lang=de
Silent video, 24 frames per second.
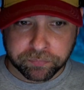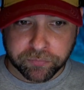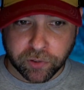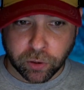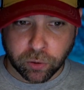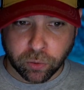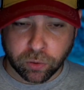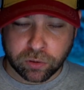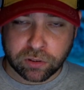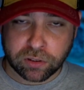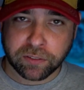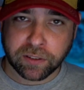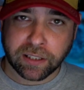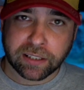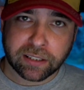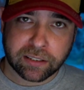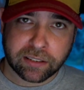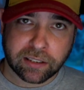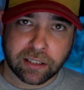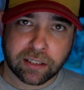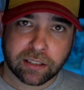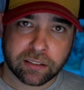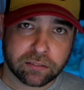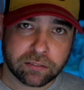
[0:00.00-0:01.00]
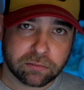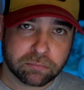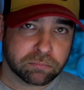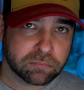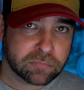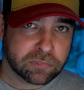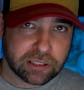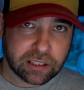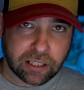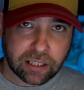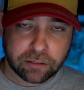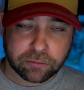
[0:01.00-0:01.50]
und werde dann
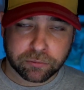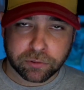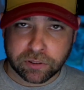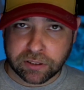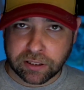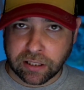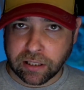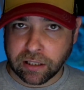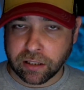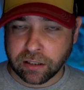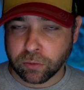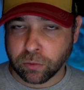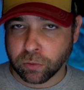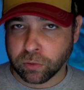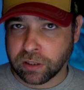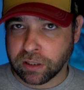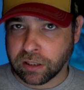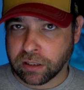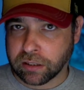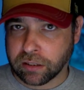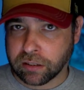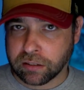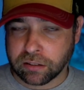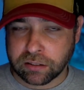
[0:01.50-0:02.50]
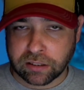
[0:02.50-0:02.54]
Tag für Tag oder